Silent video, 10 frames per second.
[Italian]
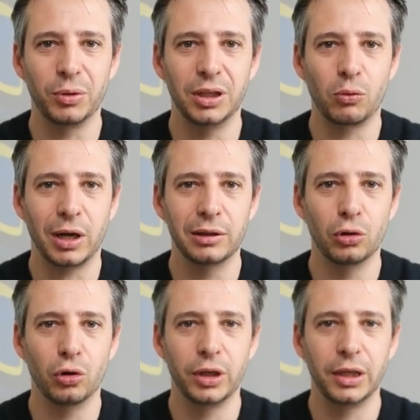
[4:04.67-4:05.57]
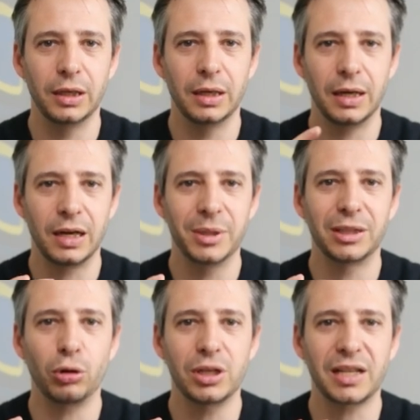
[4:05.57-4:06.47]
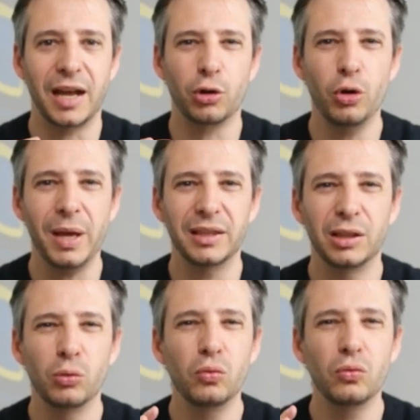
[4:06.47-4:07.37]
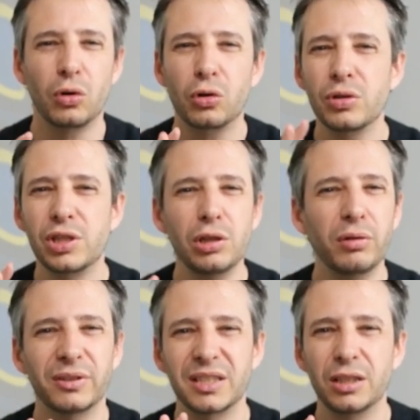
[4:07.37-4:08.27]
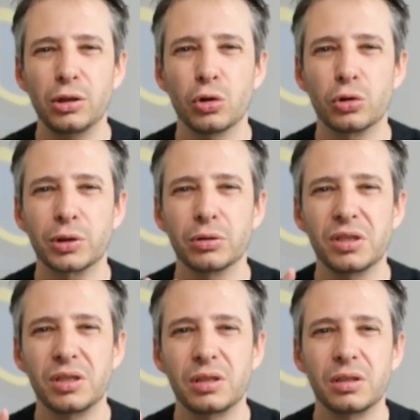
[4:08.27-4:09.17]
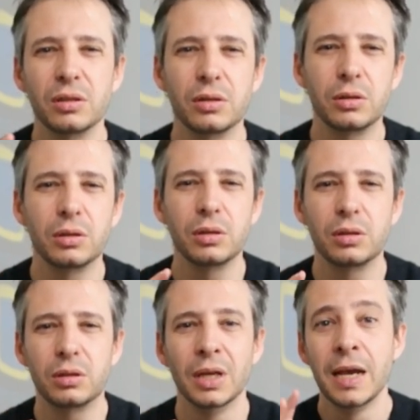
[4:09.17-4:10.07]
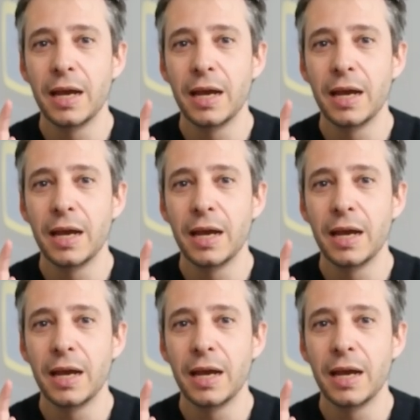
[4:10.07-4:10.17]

quindi quando l'alimentatore scarico emette un ronzio fastidioso, questo zzz, zzz.